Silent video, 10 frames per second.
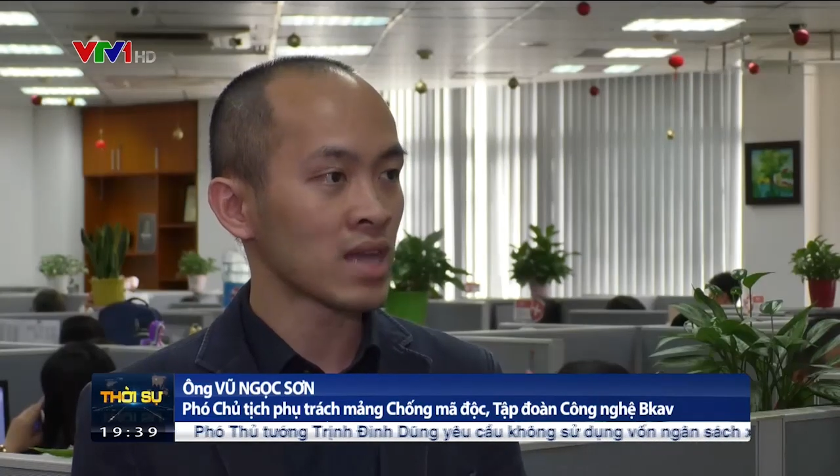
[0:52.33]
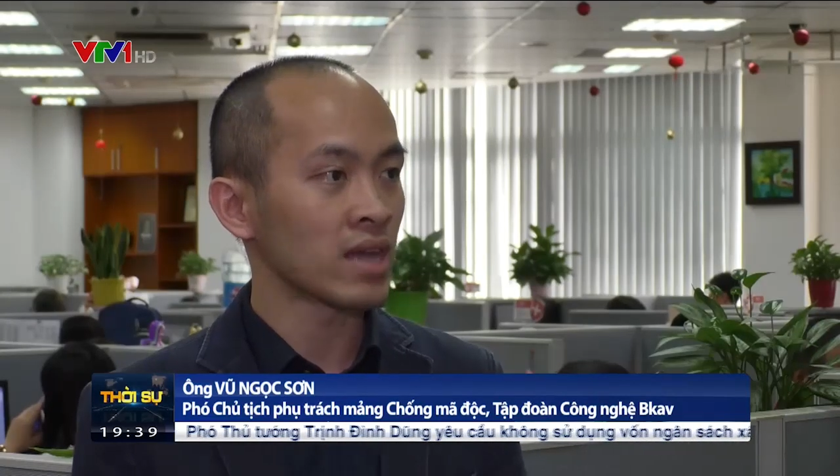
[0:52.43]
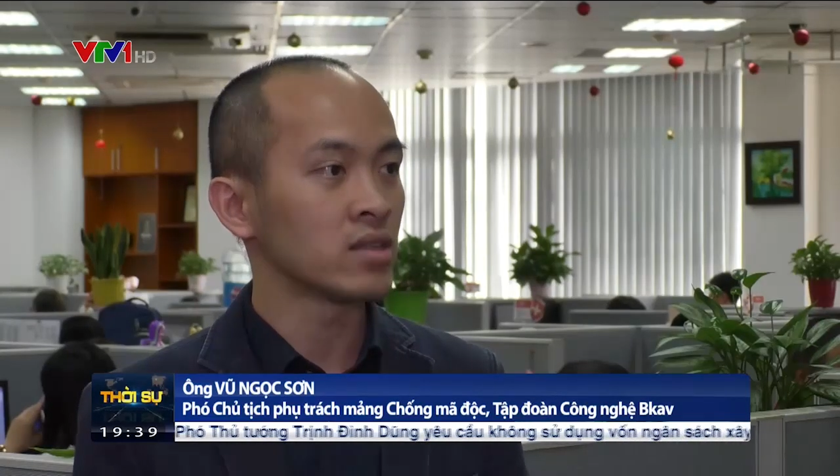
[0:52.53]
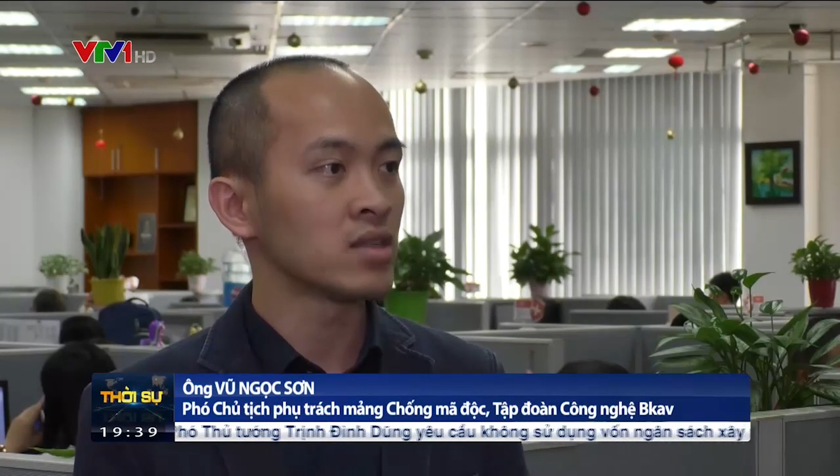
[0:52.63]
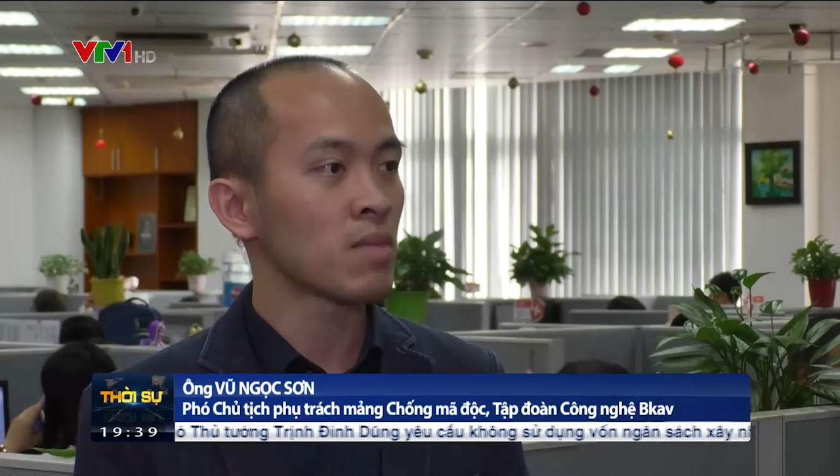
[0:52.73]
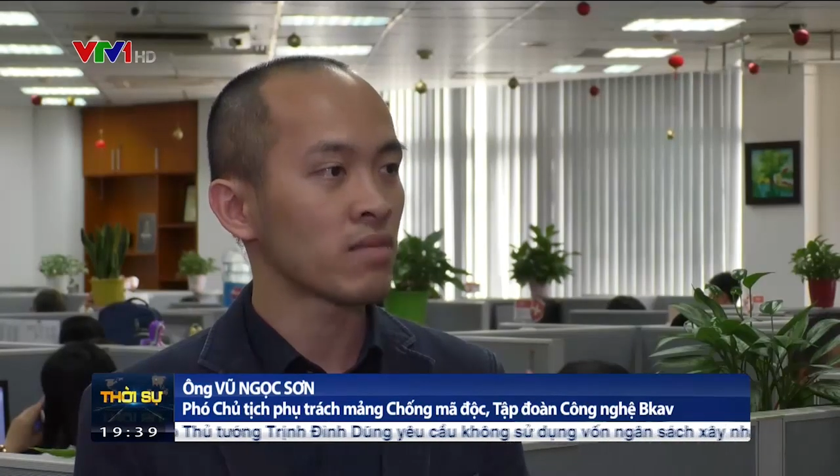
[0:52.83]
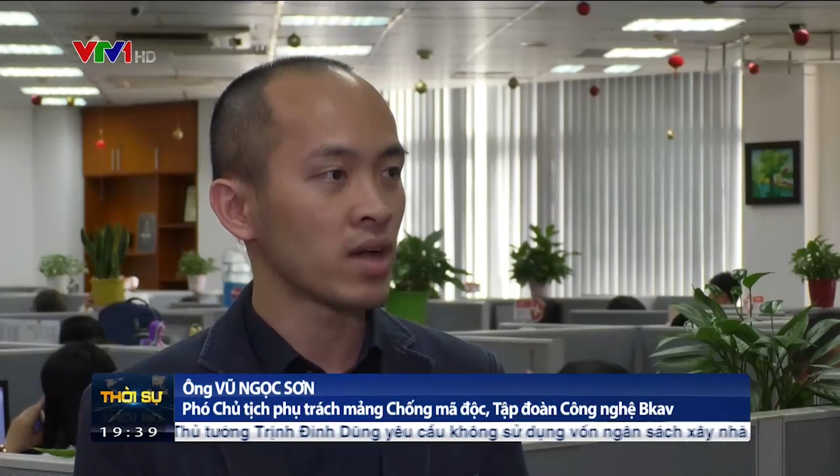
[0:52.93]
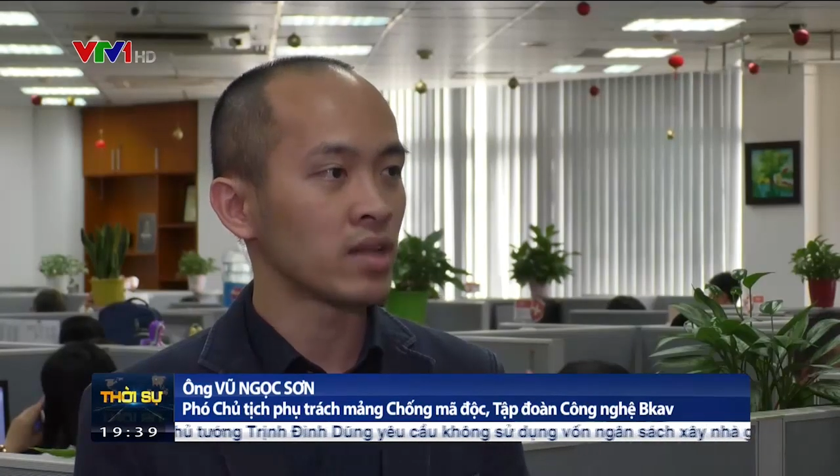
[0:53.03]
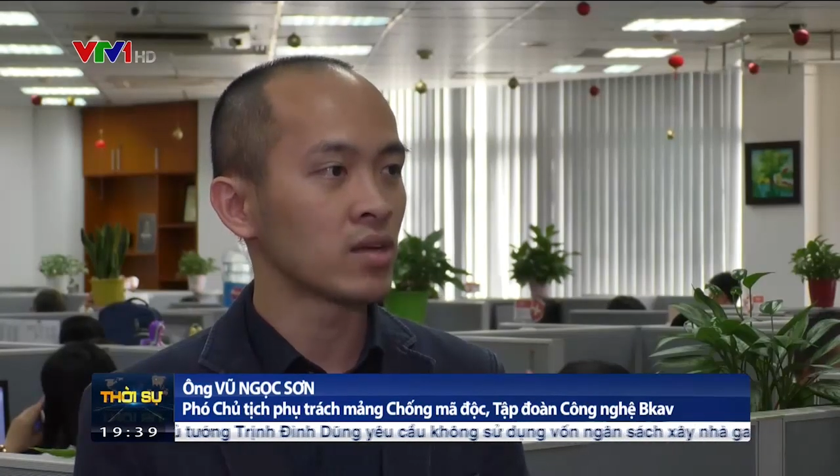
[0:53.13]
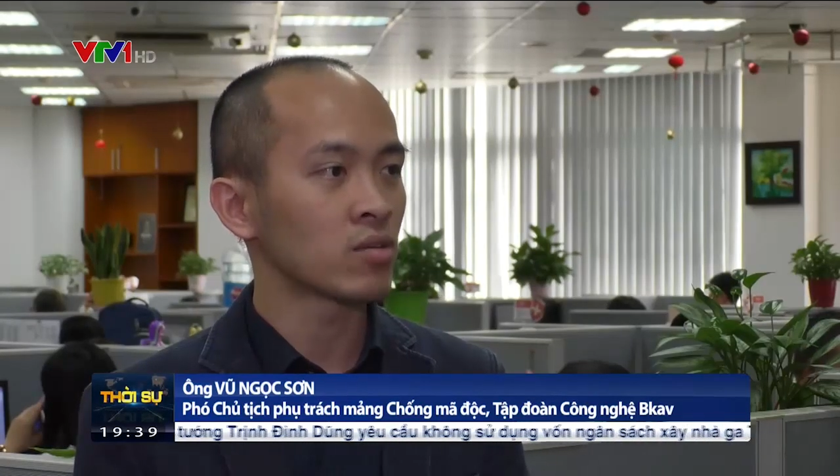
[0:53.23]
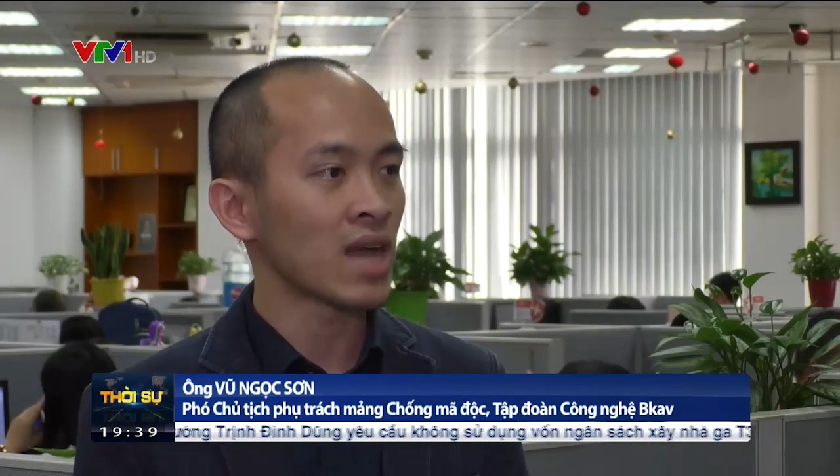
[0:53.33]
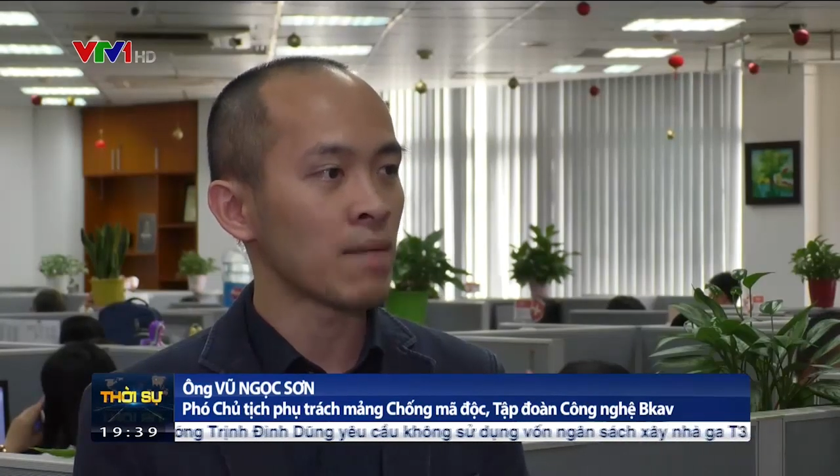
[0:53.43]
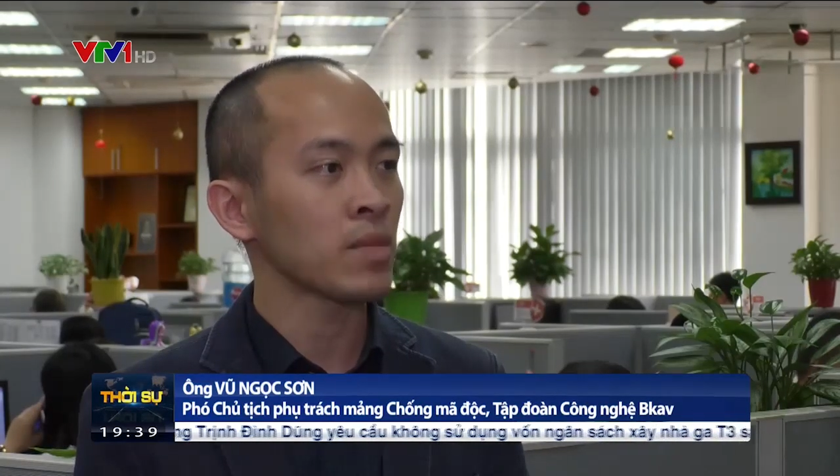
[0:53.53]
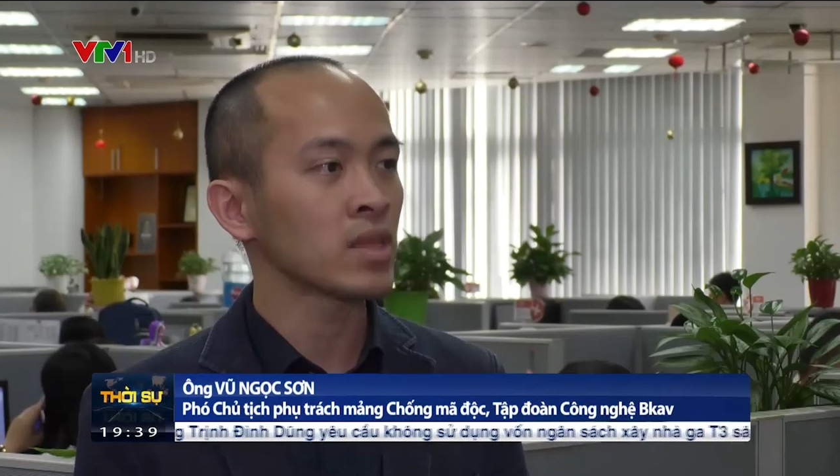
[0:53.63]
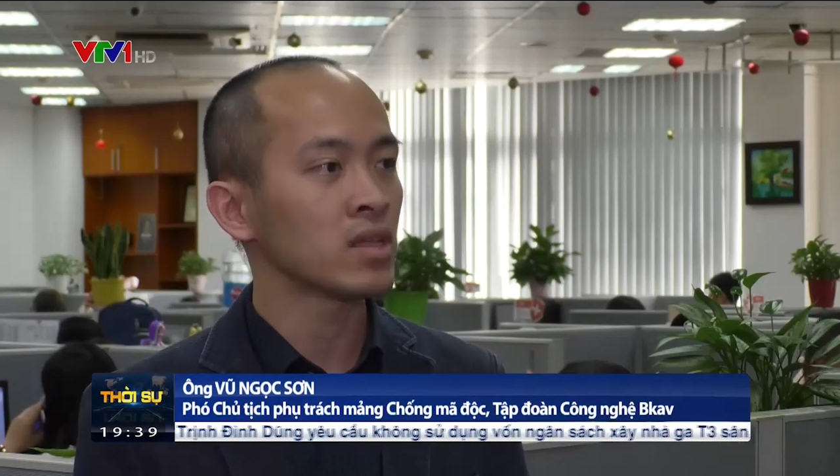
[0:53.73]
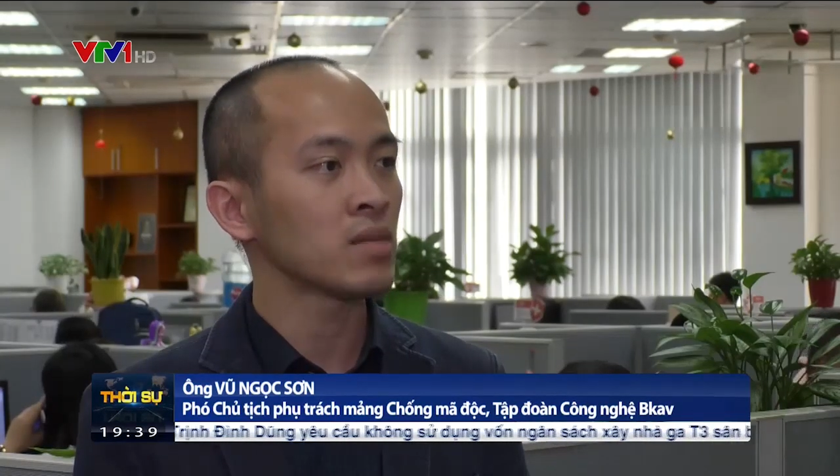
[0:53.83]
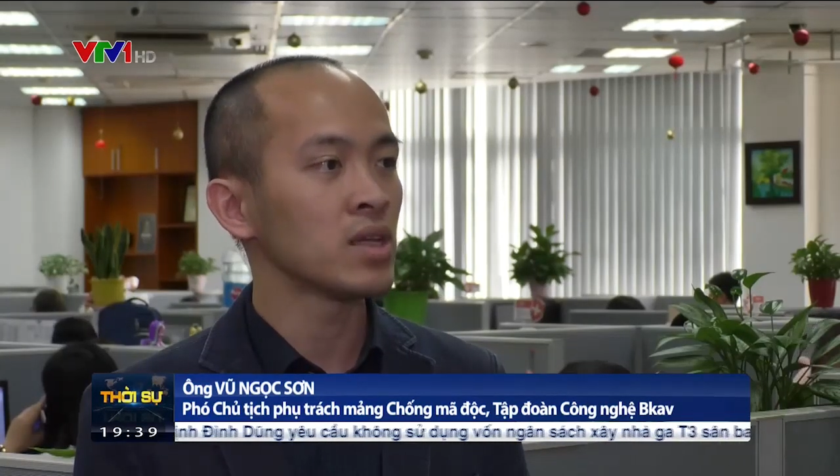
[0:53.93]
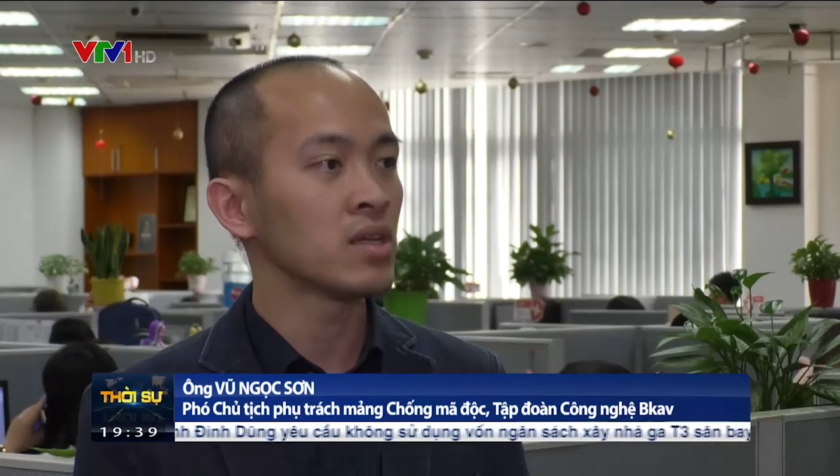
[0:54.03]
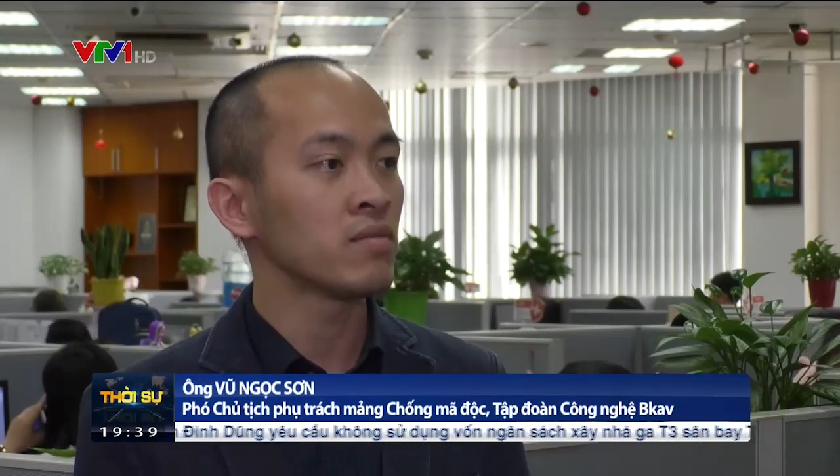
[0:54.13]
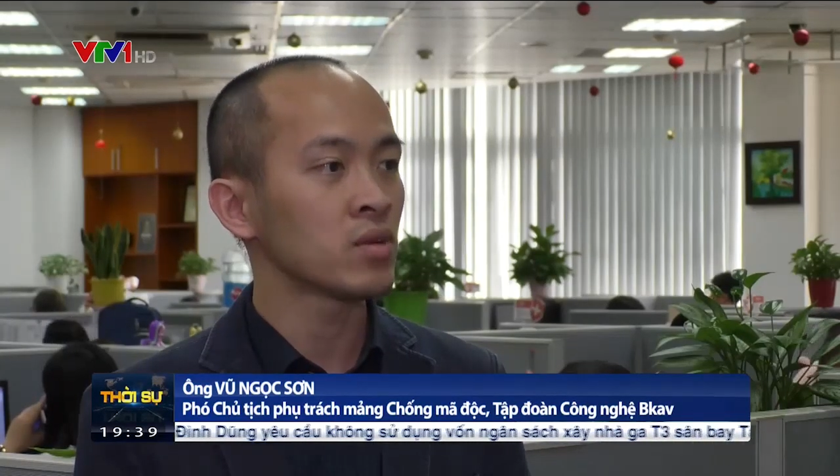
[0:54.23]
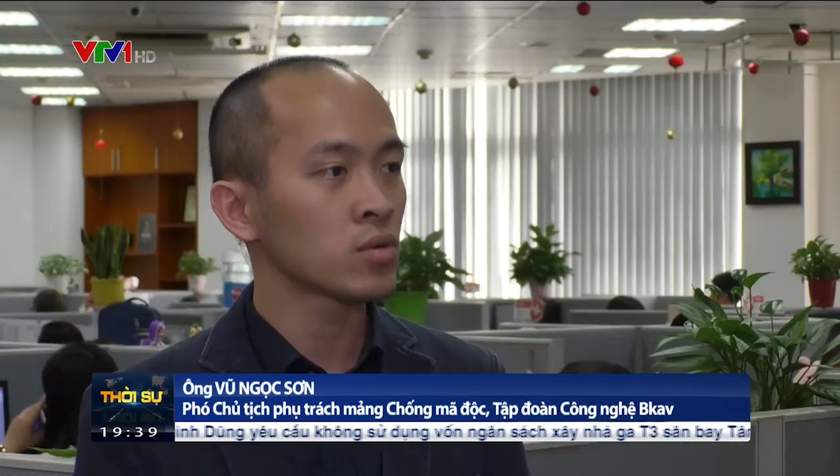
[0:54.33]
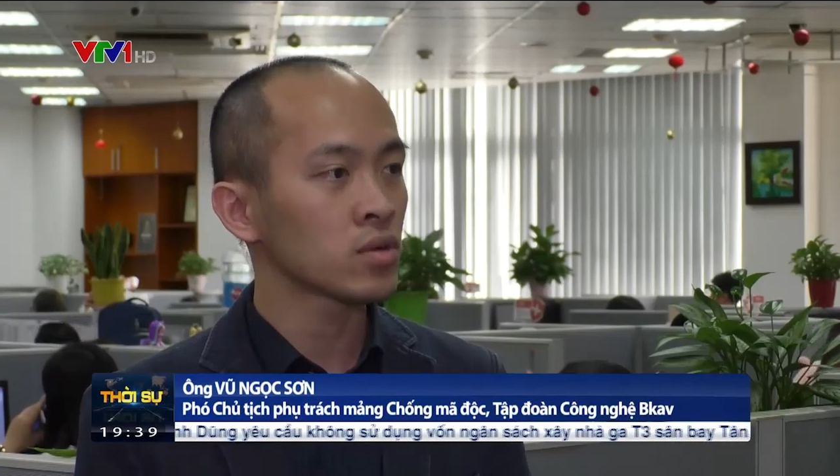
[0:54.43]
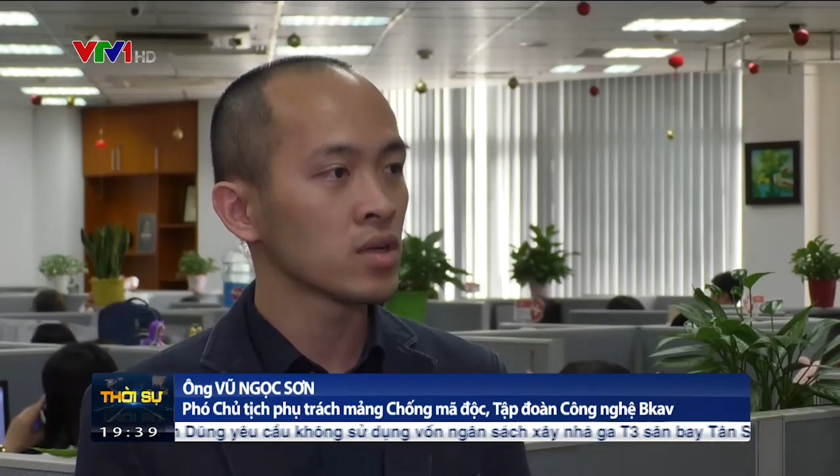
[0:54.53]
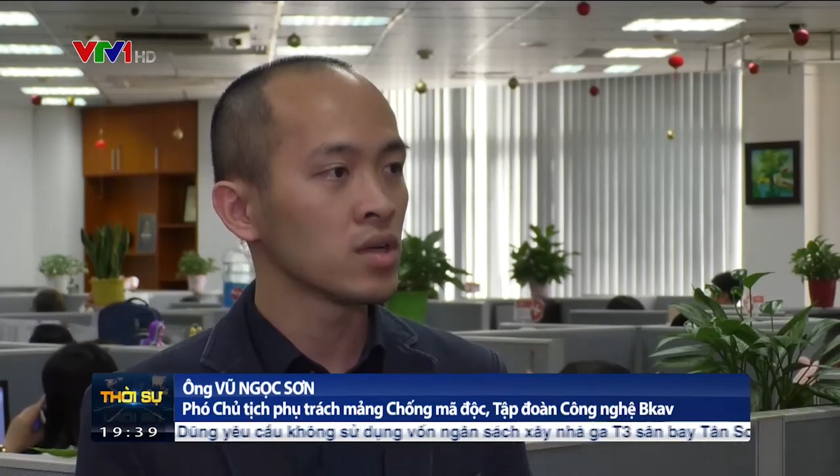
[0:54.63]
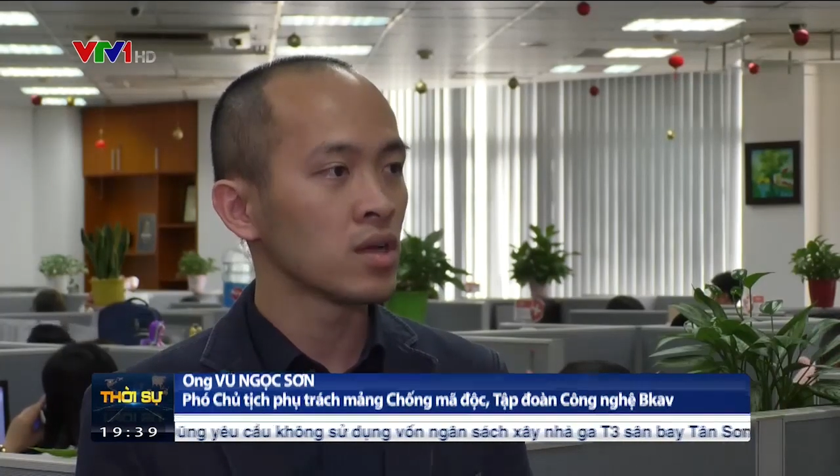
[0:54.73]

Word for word: tải từ trên mạng về thì có 8 máy tính là bị nhiễm virus.